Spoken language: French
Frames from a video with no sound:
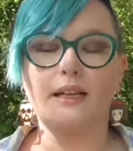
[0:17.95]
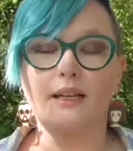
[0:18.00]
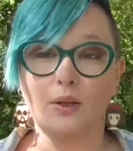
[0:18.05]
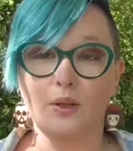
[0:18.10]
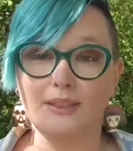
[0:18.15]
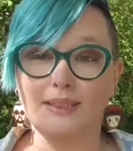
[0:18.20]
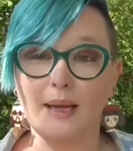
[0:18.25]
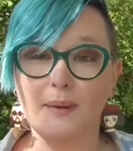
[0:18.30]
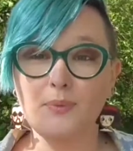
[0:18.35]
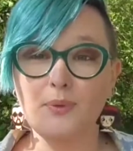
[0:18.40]
Et
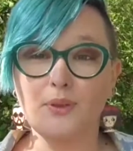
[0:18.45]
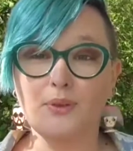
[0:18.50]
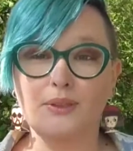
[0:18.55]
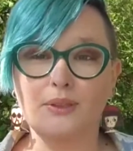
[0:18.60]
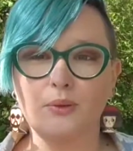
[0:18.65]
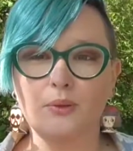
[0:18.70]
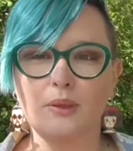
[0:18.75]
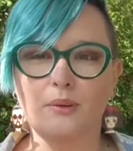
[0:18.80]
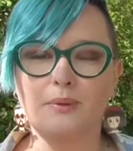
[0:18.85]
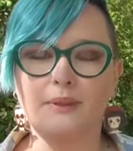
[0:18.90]
le thème de
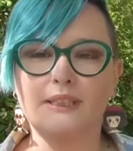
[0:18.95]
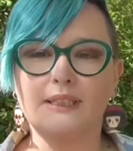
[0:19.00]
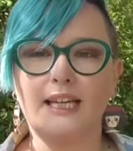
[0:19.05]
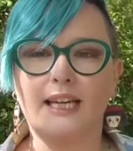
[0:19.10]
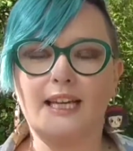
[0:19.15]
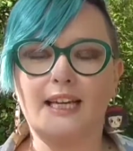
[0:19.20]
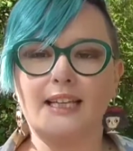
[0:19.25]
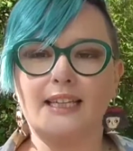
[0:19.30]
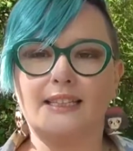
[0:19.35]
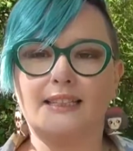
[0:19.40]
ce
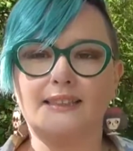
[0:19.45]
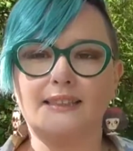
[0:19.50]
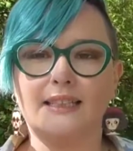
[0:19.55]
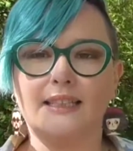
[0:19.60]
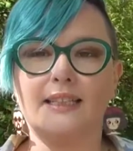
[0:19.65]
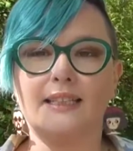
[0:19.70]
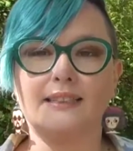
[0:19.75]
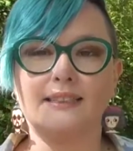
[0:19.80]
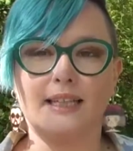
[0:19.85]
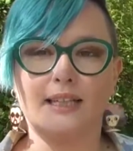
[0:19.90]
webinaire
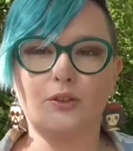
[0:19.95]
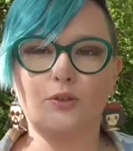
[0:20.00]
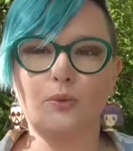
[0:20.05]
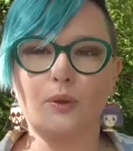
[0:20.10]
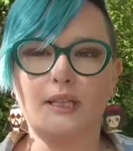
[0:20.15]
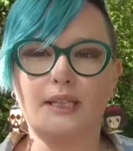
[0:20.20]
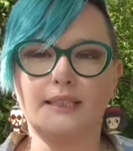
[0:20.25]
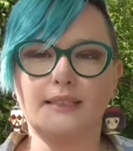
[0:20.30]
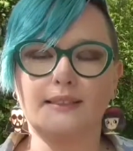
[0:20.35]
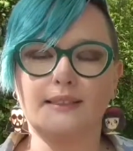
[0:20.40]
était les
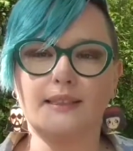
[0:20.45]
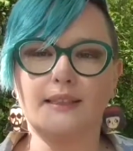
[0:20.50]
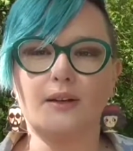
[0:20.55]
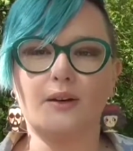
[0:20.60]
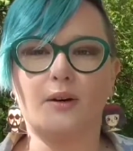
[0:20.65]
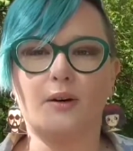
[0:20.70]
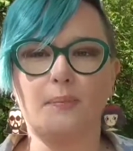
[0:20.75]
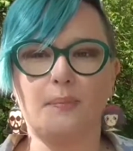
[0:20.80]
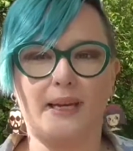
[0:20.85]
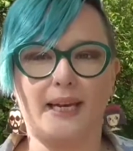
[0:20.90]
actualités
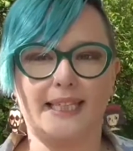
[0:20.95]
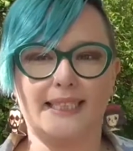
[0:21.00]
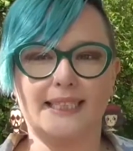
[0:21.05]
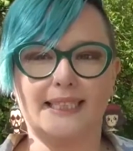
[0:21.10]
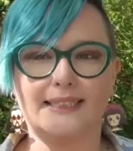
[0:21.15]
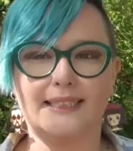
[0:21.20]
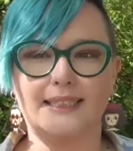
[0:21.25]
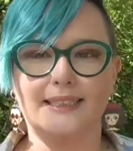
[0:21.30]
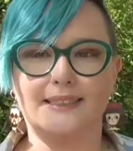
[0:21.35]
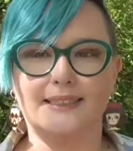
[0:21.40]
en
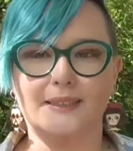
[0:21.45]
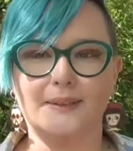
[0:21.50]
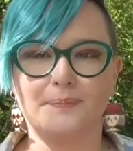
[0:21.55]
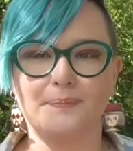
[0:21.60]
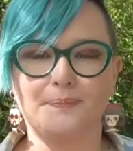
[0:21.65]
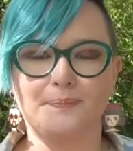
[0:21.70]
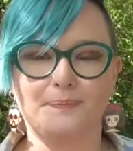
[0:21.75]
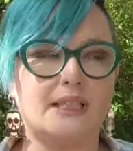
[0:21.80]
périnatalité.